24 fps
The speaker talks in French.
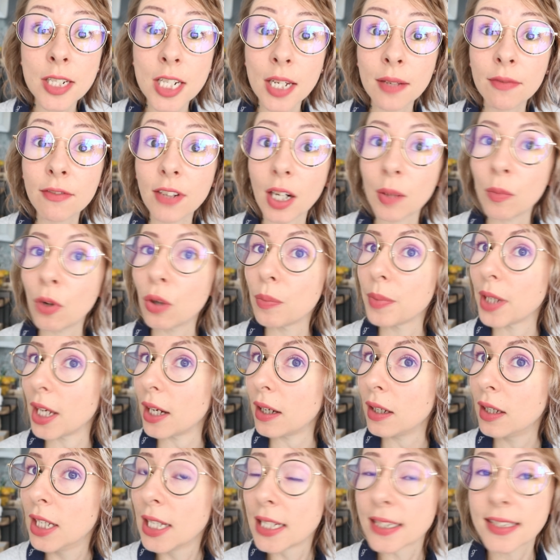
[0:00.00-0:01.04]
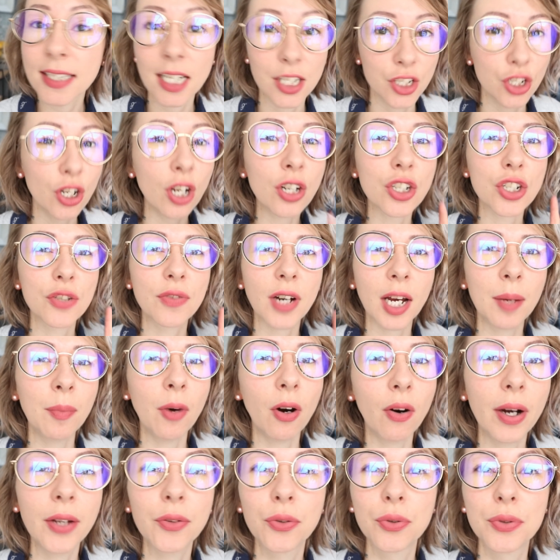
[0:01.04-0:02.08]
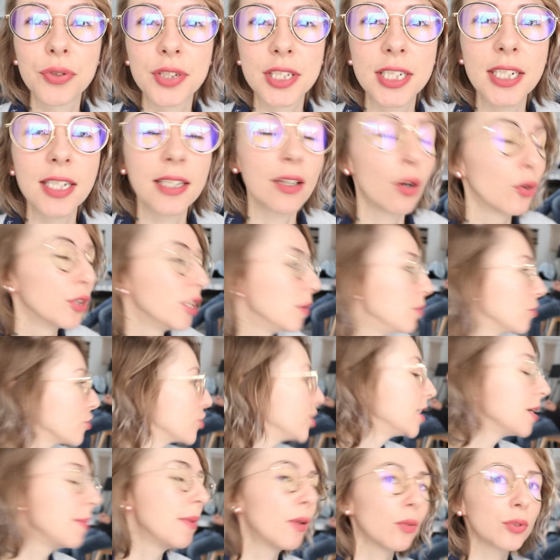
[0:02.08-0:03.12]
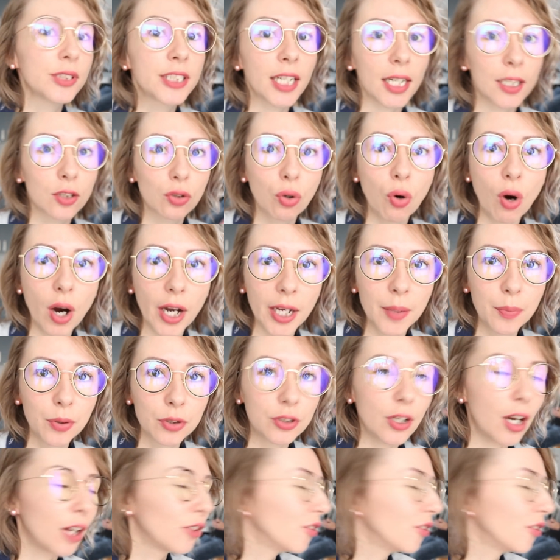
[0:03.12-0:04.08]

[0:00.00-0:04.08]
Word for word: aime vraiment bien. Ça change vraiment hein, du style. Au début, je disais, mais on dirait trop Harry Potter,